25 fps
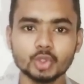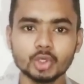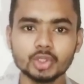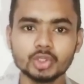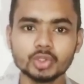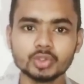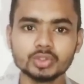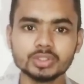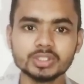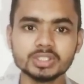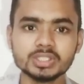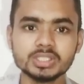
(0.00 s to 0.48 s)

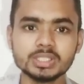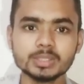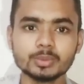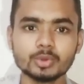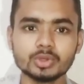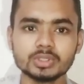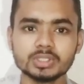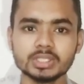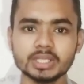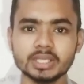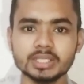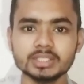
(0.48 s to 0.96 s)
দৈনন্দিন
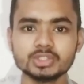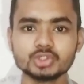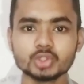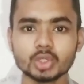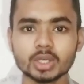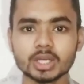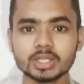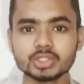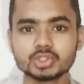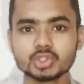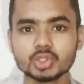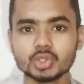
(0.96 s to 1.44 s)
জীবনে
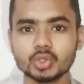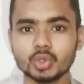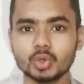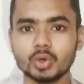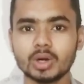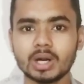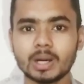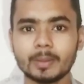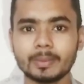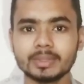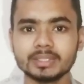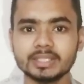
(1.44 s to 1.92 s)
চলার জন্য
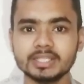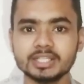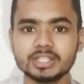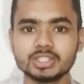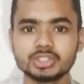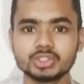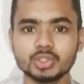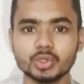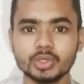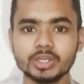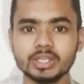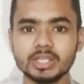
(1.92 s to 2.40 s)
আমাদের
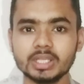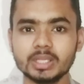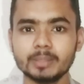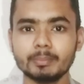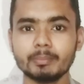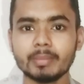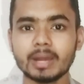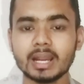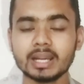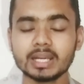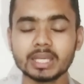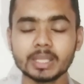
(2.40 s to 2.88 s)
শরীরে
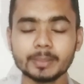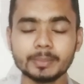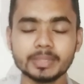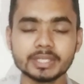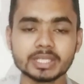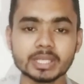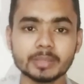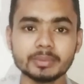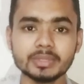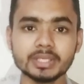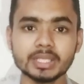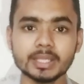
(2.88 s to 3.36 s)

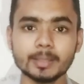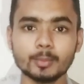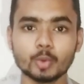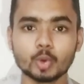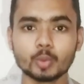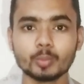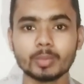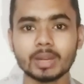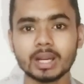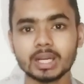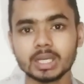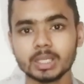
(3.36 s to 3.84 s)
মাল্টিভিটামিন
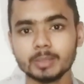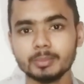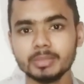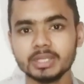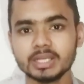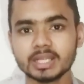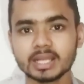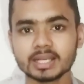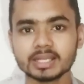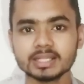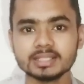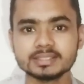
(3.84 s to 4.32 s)
এবং
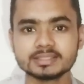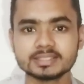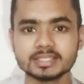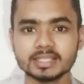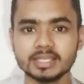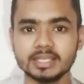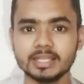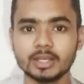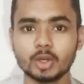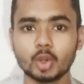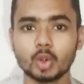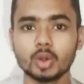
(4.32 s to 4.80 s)
মাল্টিমিনারেলস
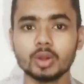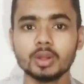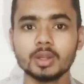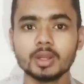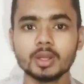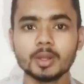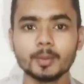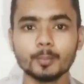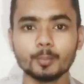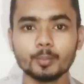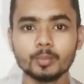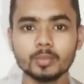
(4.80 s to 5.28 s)
এর
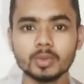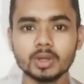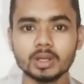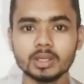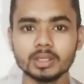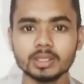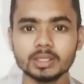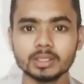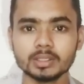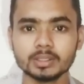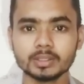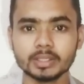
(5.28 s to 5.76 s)

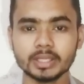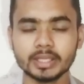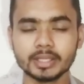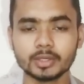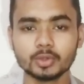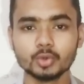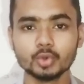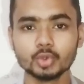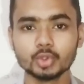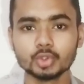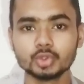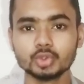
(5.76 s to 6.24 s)

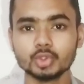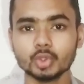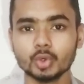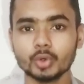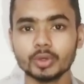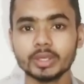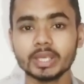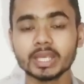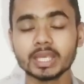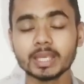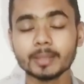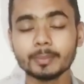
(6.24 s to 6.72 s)
এর গুরুত্ব
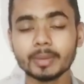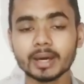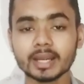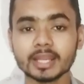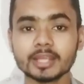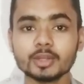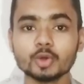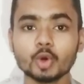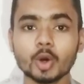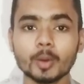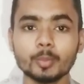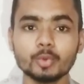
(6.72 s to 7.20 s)

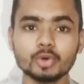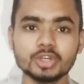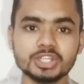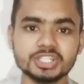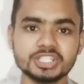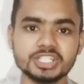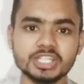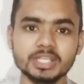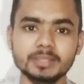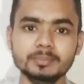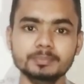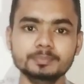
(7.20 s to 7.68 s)
একেবারেই
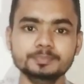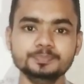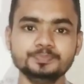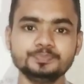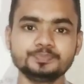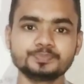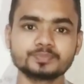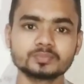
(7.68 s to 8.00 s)
অপরিসীম